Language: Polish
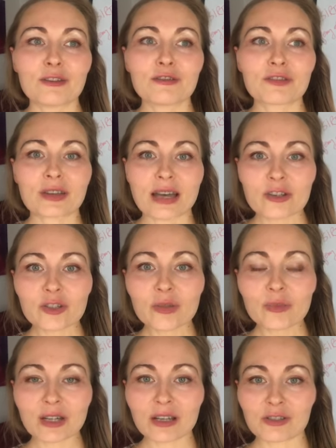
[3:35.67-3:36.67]
W
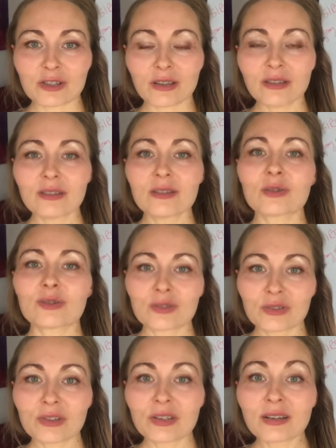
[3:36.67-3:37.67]
każdym razie
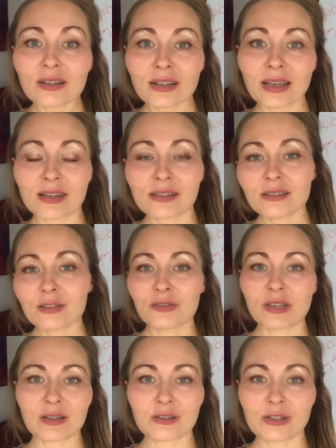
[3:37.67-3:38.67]
dr Sinclair
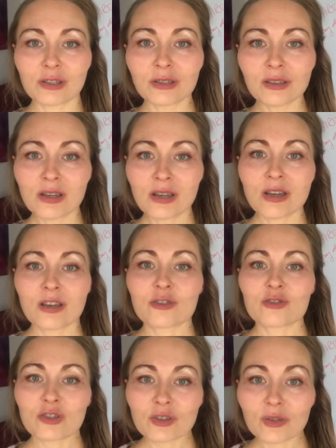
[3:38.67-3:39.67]
twierdzi,
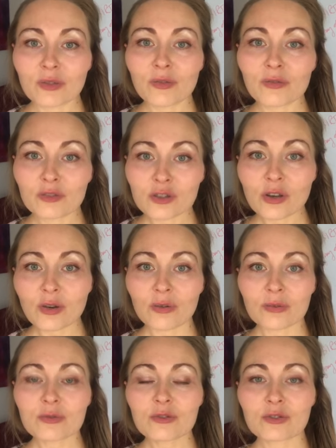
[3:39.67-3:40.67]
że
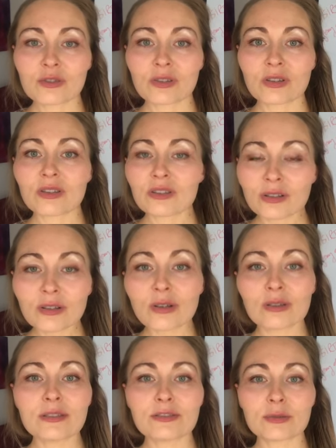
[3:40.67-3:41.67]
wciąż i tylko
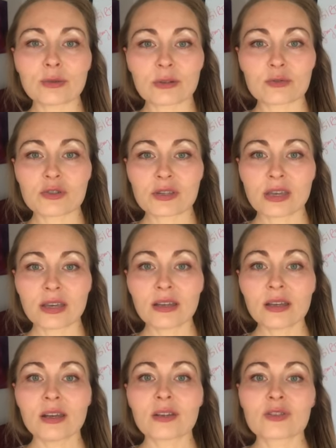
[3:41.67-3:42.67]
i wyłącznie
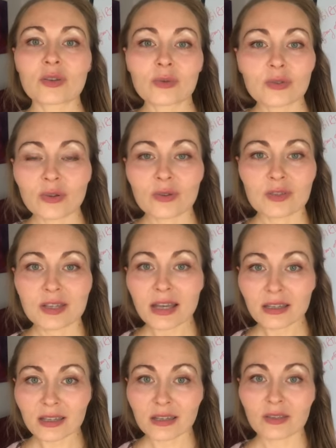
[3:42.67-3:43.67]
są to
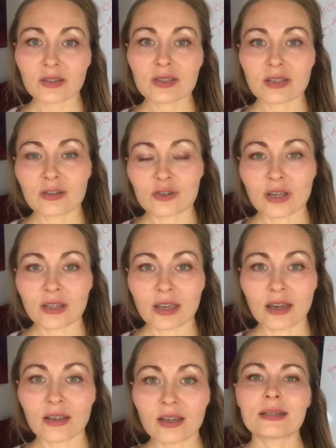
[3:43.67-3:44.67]
oznaki
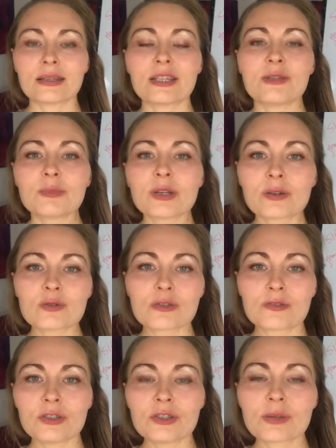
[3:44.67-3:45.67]
starzenia. I my
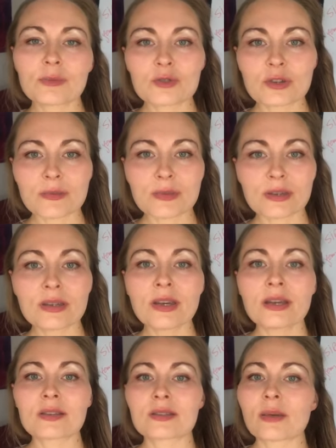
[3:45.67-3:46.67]
oczywiście możemy
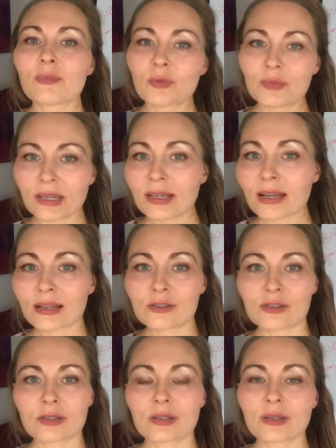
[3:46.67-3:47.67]

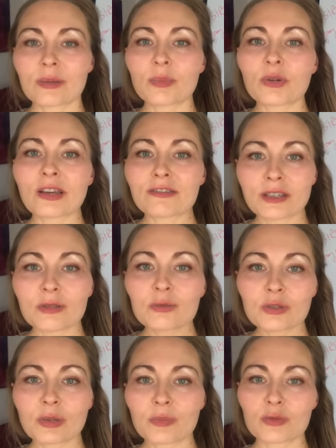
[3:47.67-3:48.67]
zapobiegać e, pojawieniu
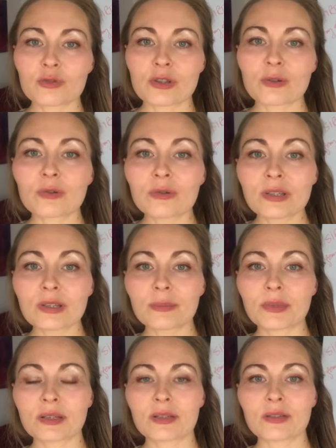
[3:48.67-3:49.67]
się poszczególnym
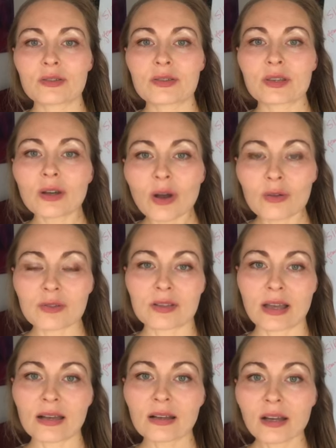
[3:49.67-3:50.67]
e, z tych
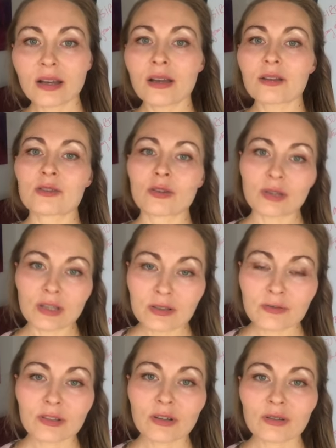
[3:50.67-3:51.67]
oznak, co
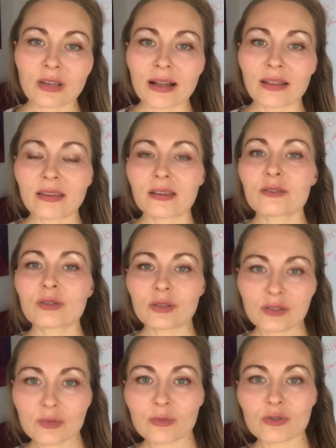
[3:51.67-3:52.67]
jest wykonalne, co
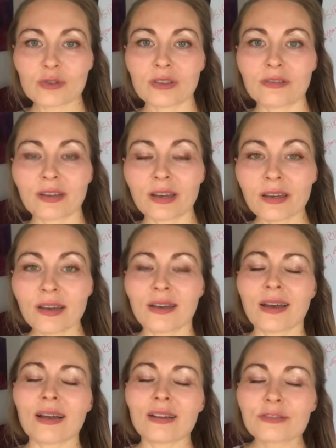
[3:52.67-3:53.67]
jest możliwe,
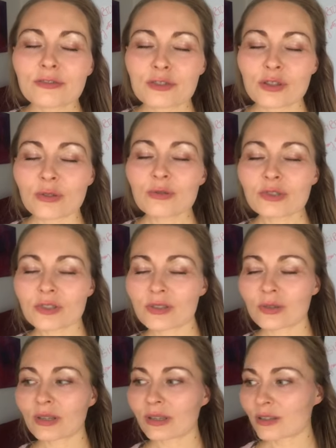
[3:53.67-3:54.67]
ale wciąż jest
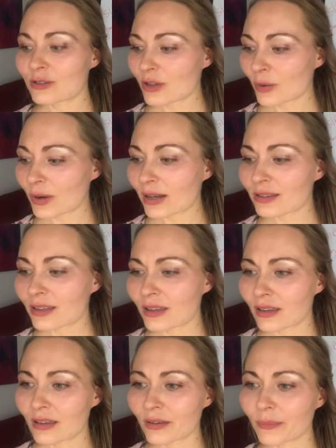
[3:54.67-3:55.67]
to takie
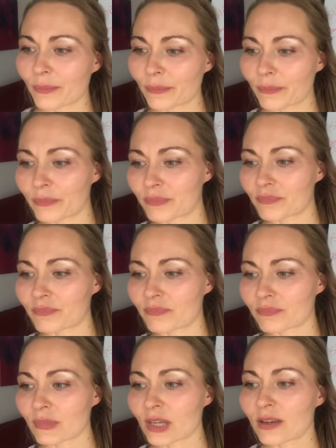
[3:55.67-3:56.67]
działanie
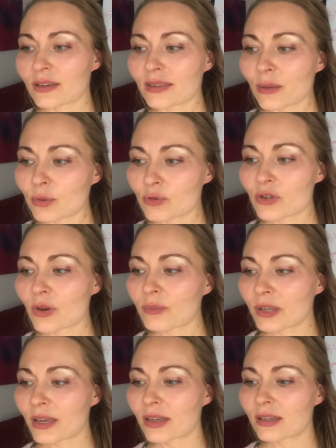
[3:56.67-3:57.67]
mm, na
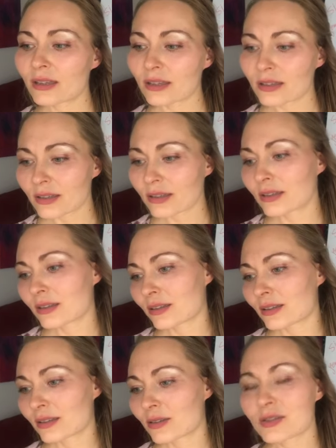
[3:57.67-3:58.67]
poziomie
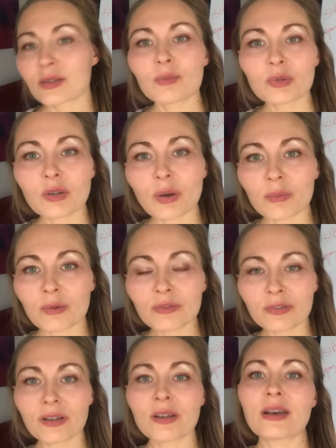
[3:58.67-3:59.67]
e,
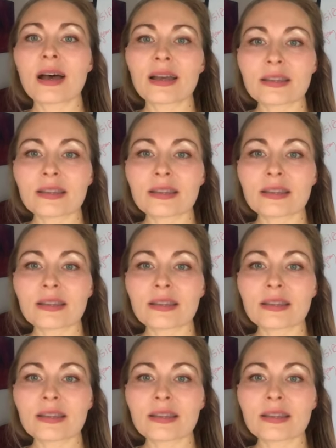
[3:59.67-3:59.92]
symptomów, a